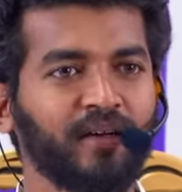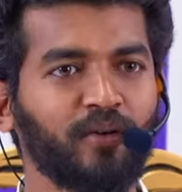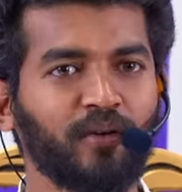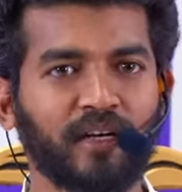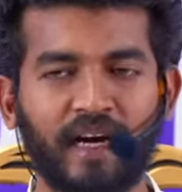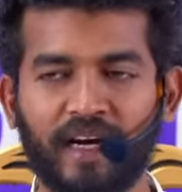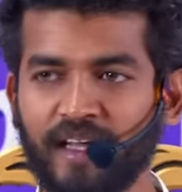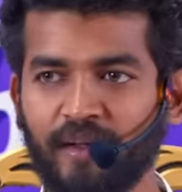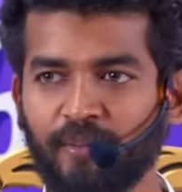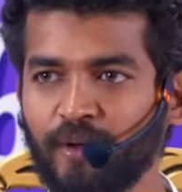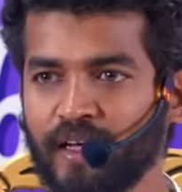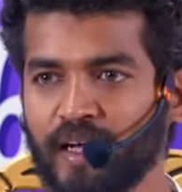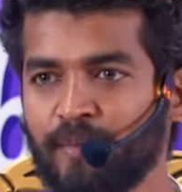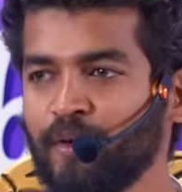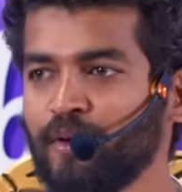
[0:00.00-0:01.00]
ஒரு கடையில்
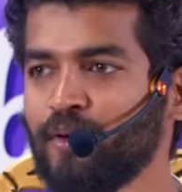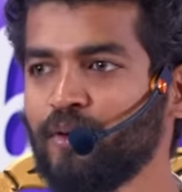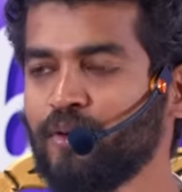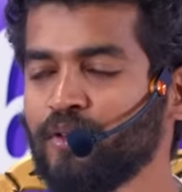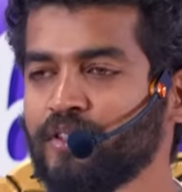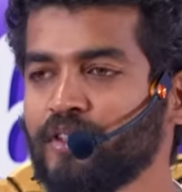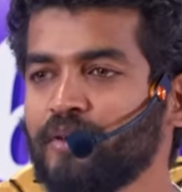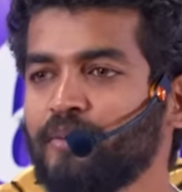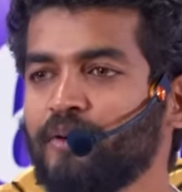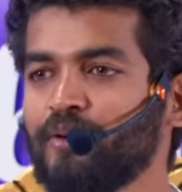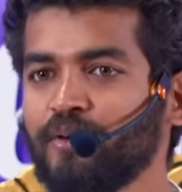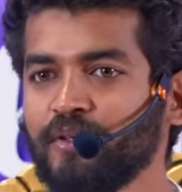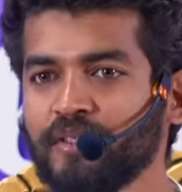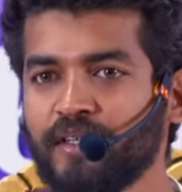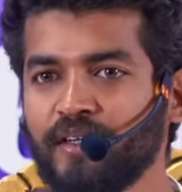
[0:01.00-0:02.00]
போய் கம்மங்கூழ் குடிச்சிட்டு இருப்போம்
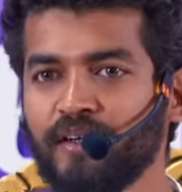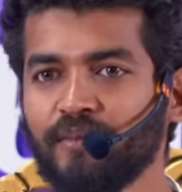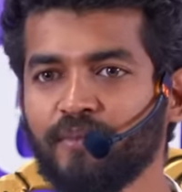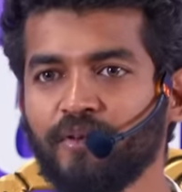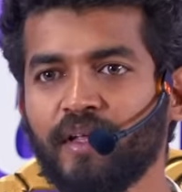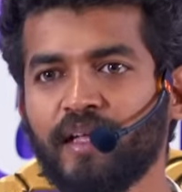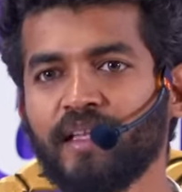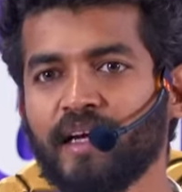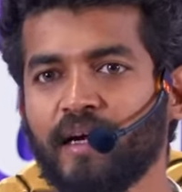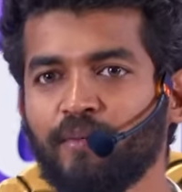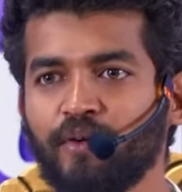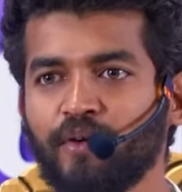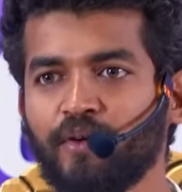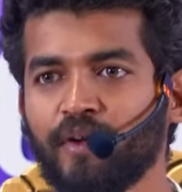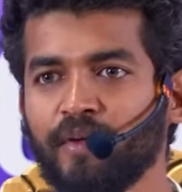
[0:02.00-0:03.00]
குடிச்சிட்டு இருக்கும்போது அந்த
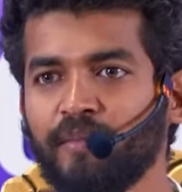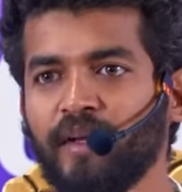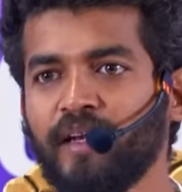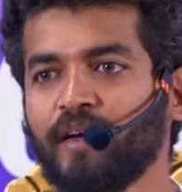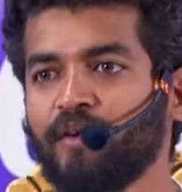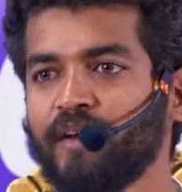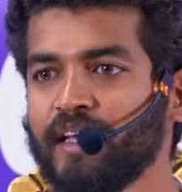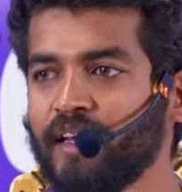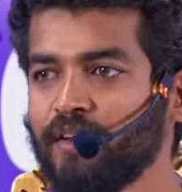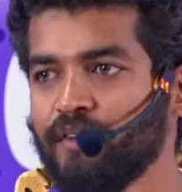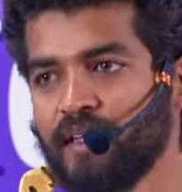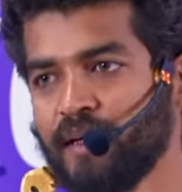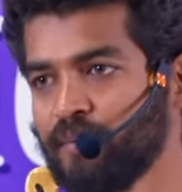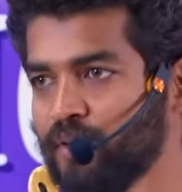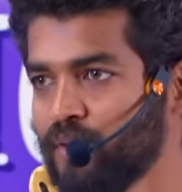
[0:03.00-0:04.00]
கம்மங்களோட பில்லே ஒரு
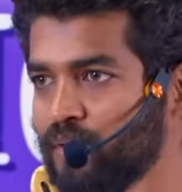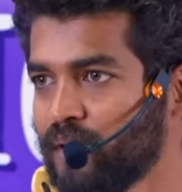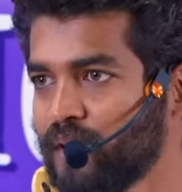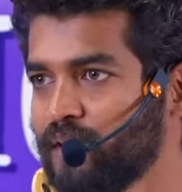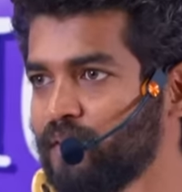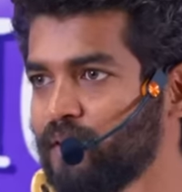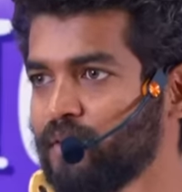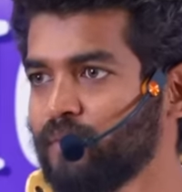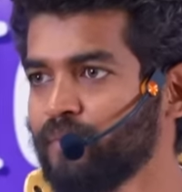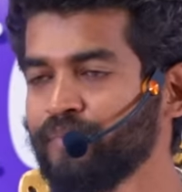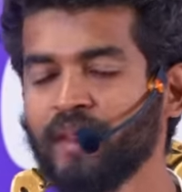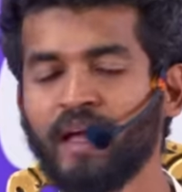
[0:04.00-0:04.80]
எழுபது எண்பது ரூபா தான் வரும்